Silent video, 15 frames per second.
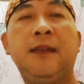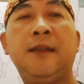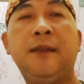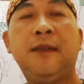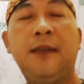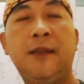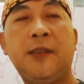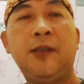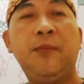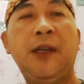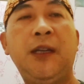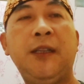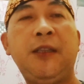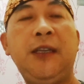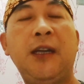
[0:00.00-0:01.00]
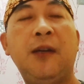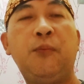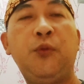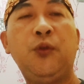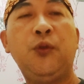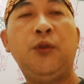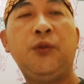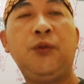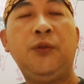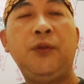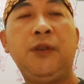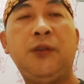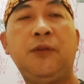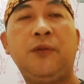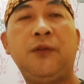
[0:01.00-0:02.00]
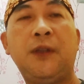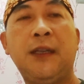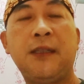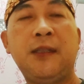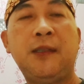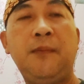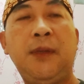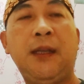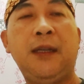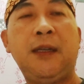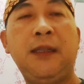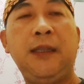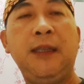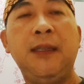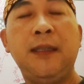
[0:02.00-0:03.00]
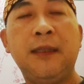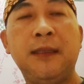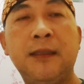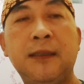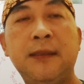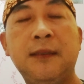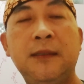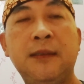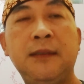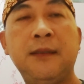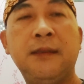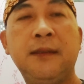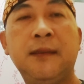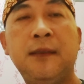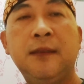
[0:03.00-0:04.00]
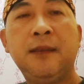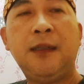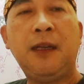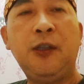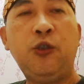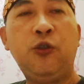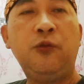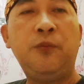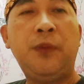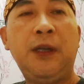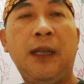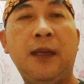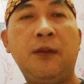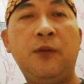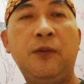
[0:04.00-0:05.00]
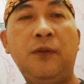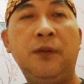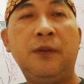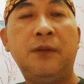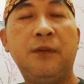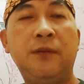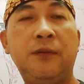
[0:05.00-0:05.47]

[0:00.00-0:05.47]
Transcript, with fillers: dan 9.30 itu kelas 9I dan itu berlaku